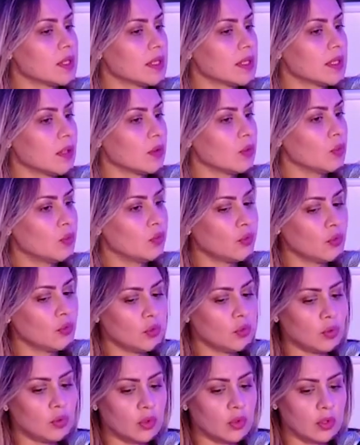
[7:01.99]
un,
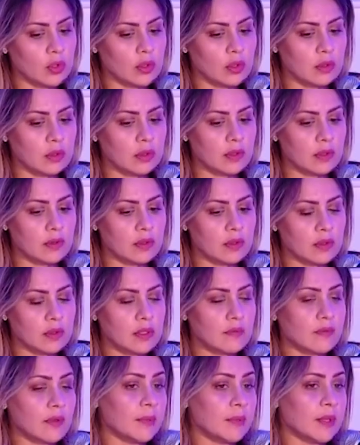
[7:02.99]
nouveau,
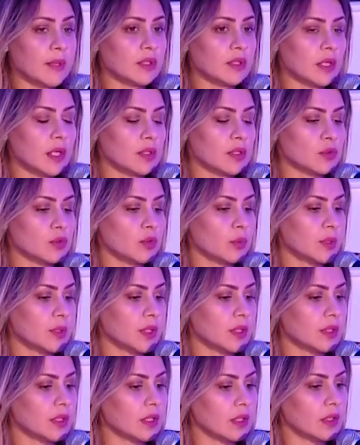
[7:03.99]
il, va mettre à jour
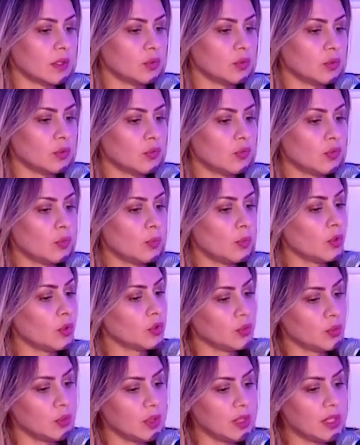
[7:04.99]
peut-être de nouveaux
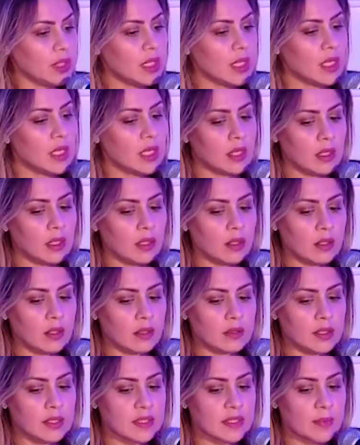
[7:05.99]
produits,
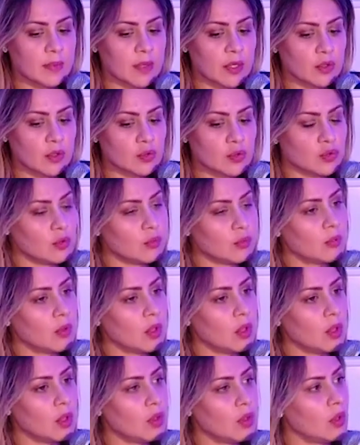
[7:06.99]
des
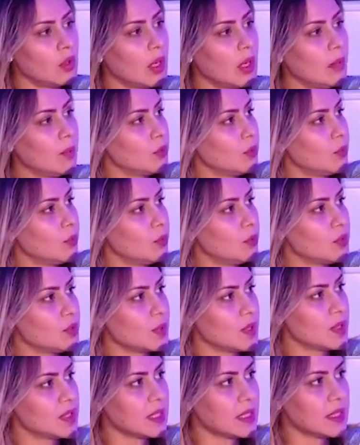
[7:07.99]
hébergements un peu plus
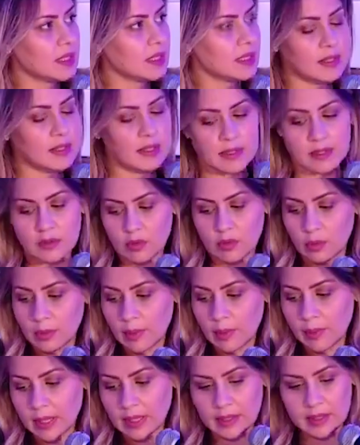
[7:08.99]
spécialisés,
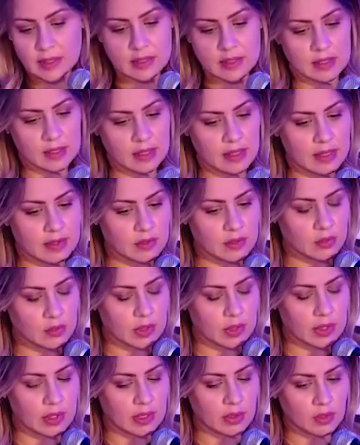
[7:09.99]
comme a parlé Stirazi
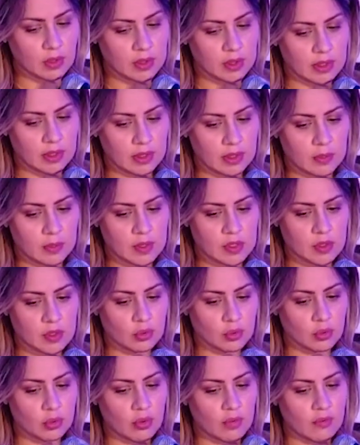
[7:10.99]
tout à l'heure, des
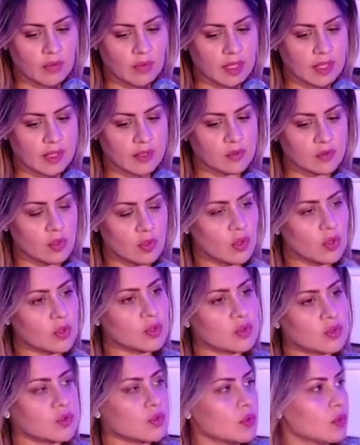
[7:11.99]
maisons de
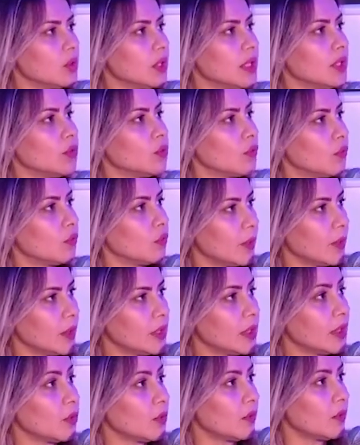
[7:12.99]
convalescence, les, nouveaux,
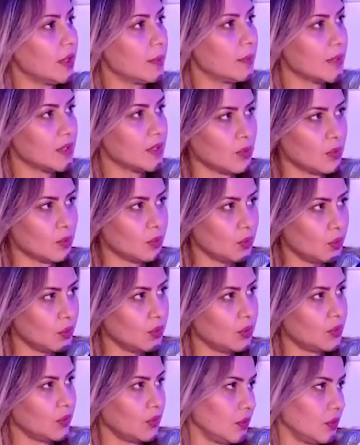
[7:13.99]
les nouvelles maisons
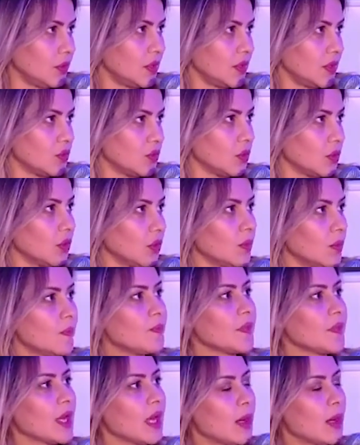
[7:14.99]
d'hôtes, disons
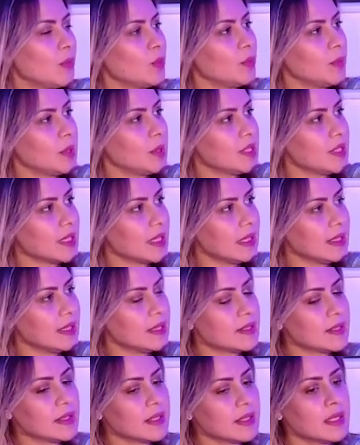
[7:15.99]
un peu
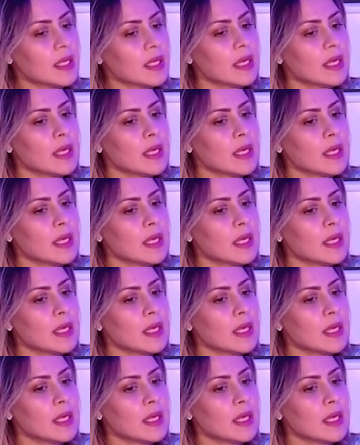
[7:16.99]
médicalisées,